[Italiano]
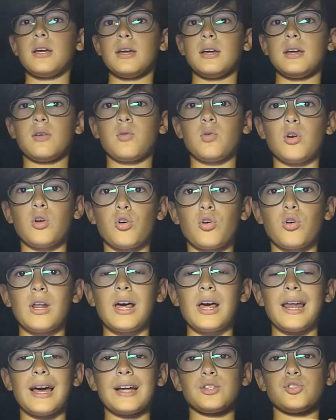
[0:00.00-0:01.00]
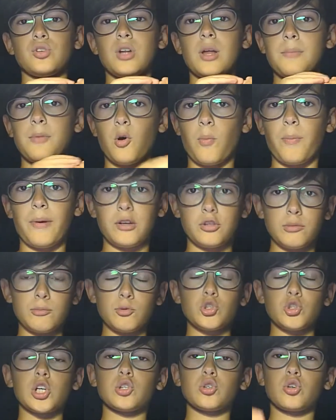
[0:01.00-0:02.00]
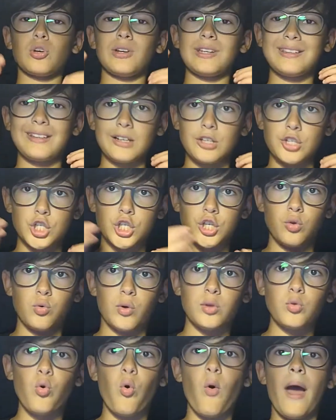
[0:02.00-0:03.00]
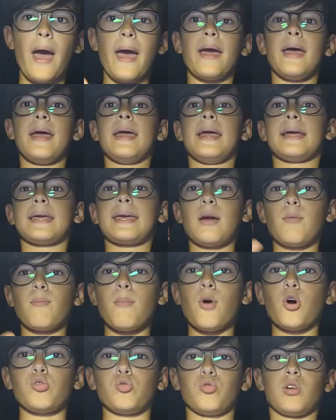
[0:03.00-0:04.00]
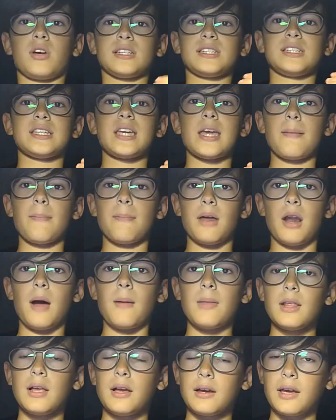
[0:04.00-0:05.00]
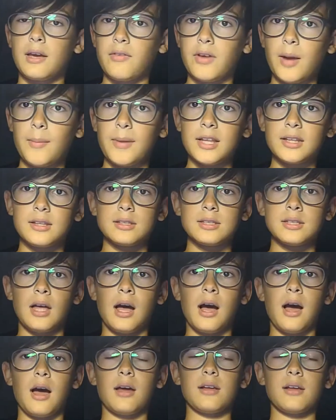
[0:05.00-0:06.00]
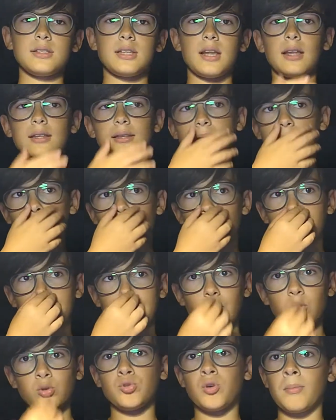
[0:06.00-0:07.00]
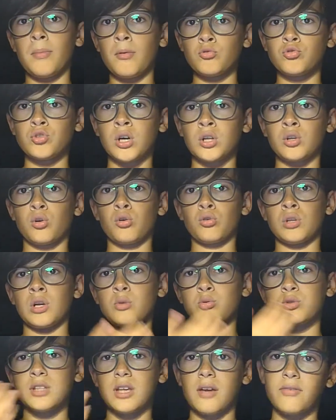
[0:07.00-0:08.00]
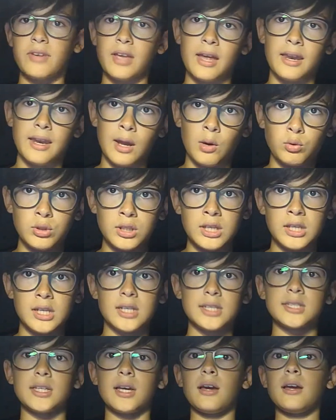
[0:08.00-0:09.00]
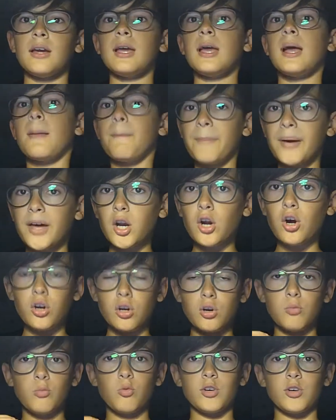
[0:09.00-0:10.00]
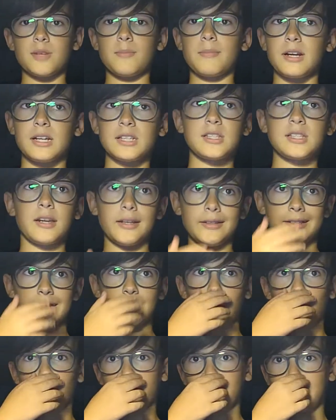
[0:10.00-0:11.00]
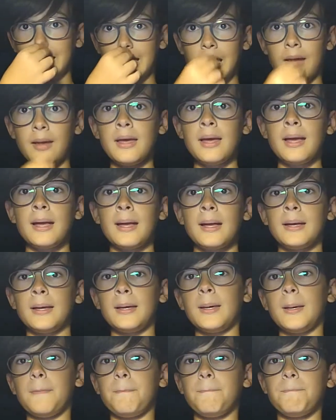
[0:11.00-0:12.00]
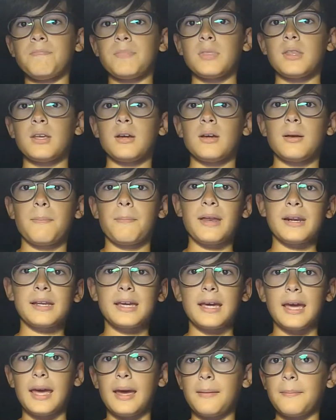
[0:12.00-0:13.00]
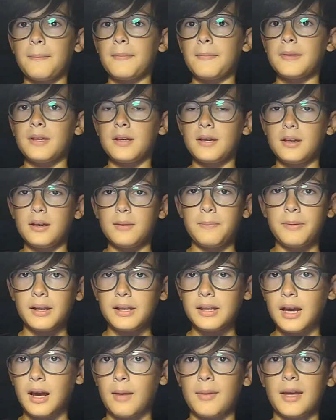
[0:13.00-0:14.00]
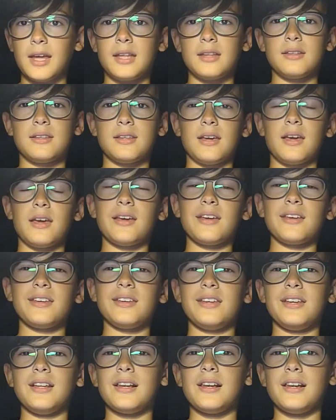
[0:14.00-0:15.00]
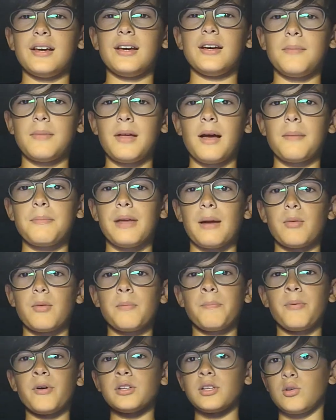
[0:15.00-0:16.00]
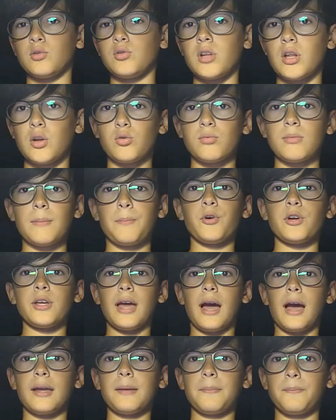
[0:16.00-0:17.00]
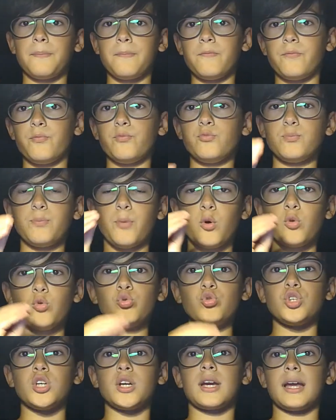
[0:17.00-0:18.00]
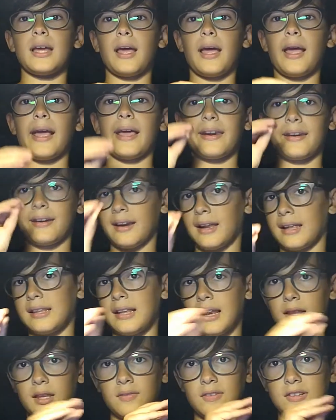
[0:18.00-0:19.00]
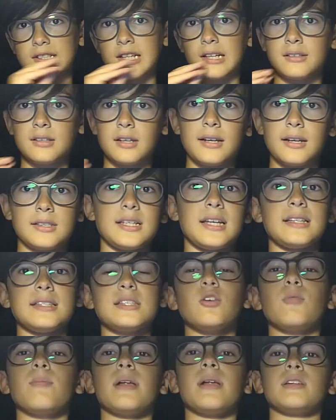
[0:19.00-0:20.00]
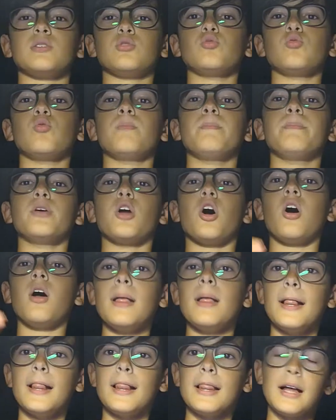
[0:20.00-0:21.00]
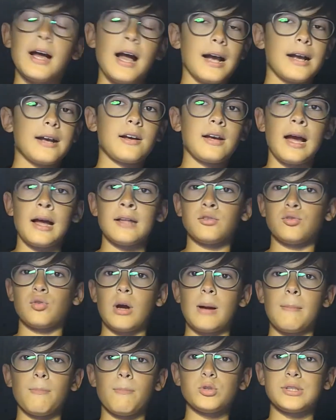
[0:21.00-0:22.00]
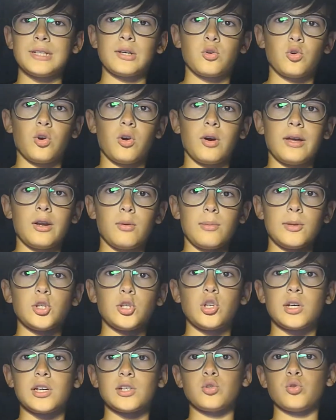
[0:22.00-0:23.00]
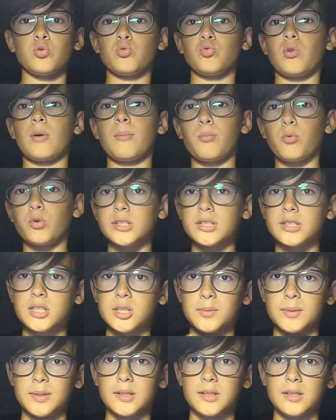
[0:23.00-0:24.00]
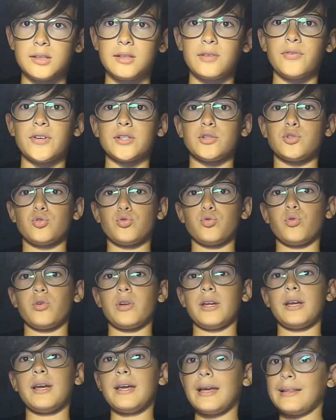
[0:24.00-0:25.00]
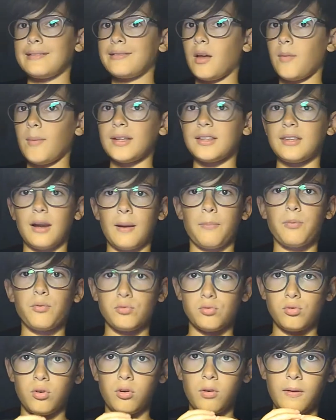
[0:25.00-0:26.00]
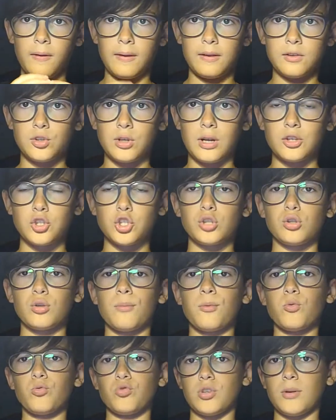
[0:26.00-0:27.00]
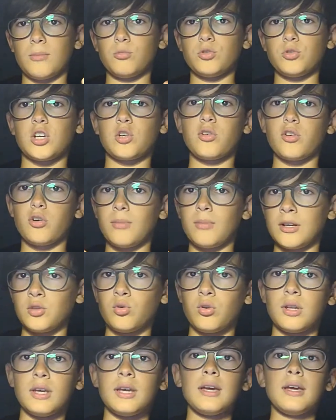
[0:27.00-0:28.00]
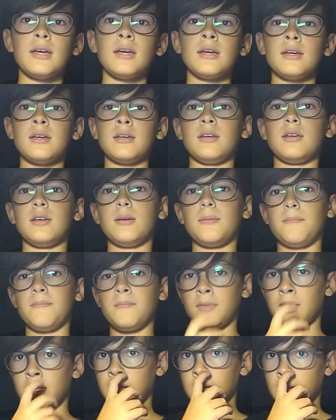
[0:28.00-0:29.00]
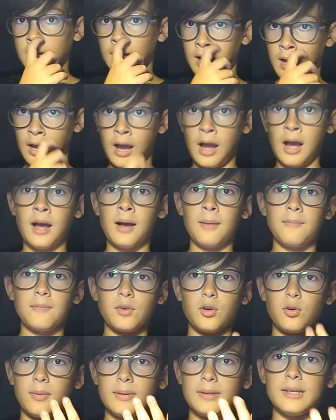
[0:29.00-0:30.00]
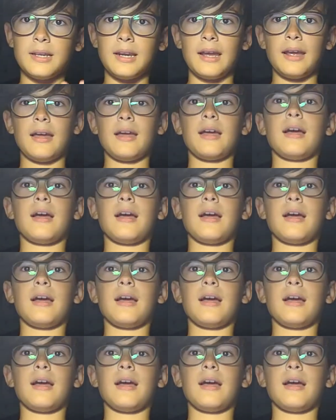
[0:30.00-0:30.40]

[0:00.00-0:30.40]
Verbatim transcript: quello con la Lazio, l'abbiamo perso. Abbiamo giocato con il 352, che è un modulo che sembra che veramente sta, sta rendendo bene. Oddio, abbiamo giocato contro Ostia Vienna e Udinese, però comunque sembra che sta rendendo bene. Ehm, perché eh, praticamente il, abbiamo in porta Donnarumma, poi hai Bonucci che è il re della difesa 3 senza ombra di dubbio, accanto a Musacchio e Romagnoli che sono due buonissimi difensori da mettere appunto eh, al centro Bonucci e Musacchio e Romagnoli ehm, a, come dire